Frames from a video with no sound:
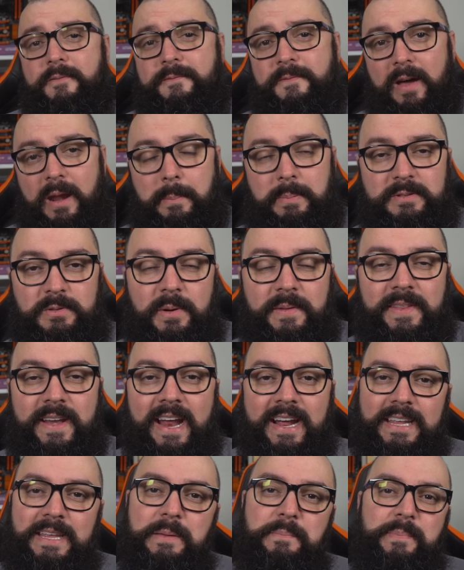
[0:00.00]
Fala pessoal, André
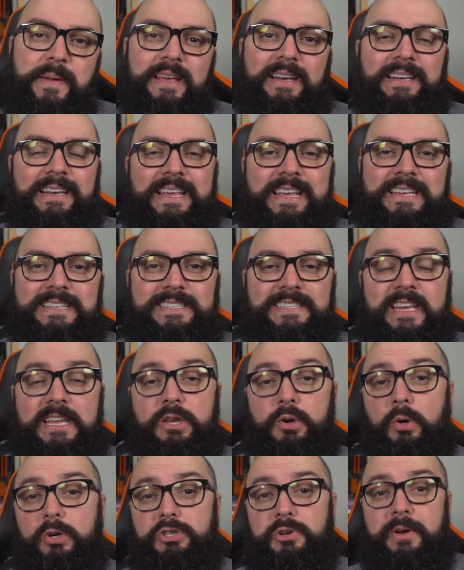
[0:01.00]
aqui, beleza?
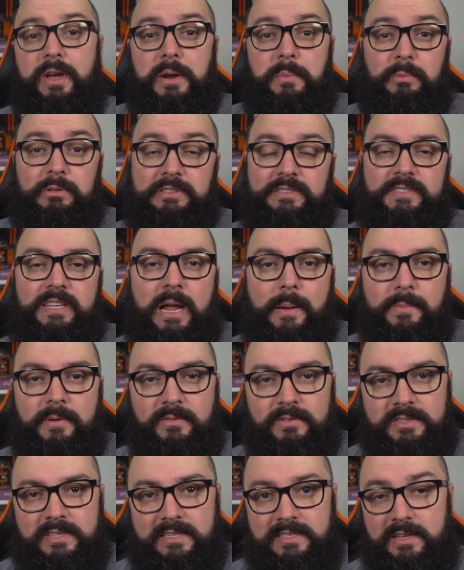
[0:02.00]
E hoje eu quero mostrar para
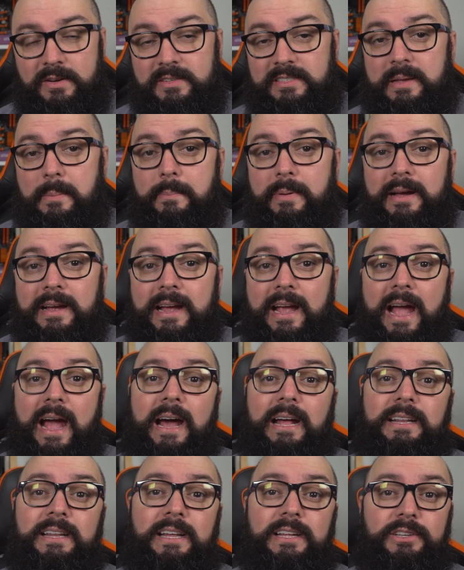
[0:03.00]
vocês a nossa
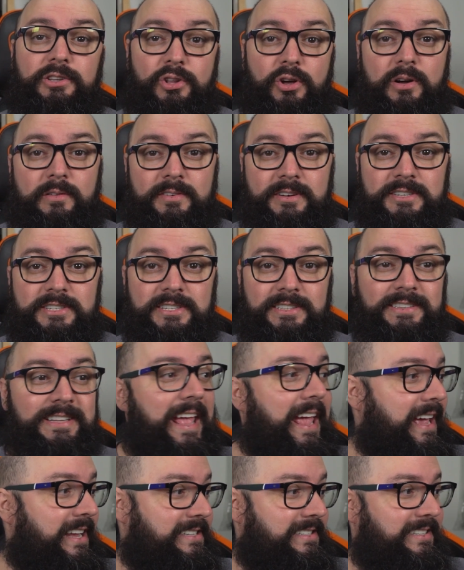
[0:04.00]
bancada nova de
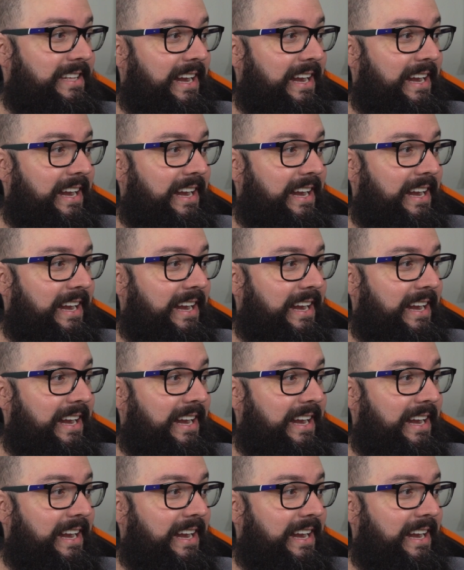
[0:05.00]
testes.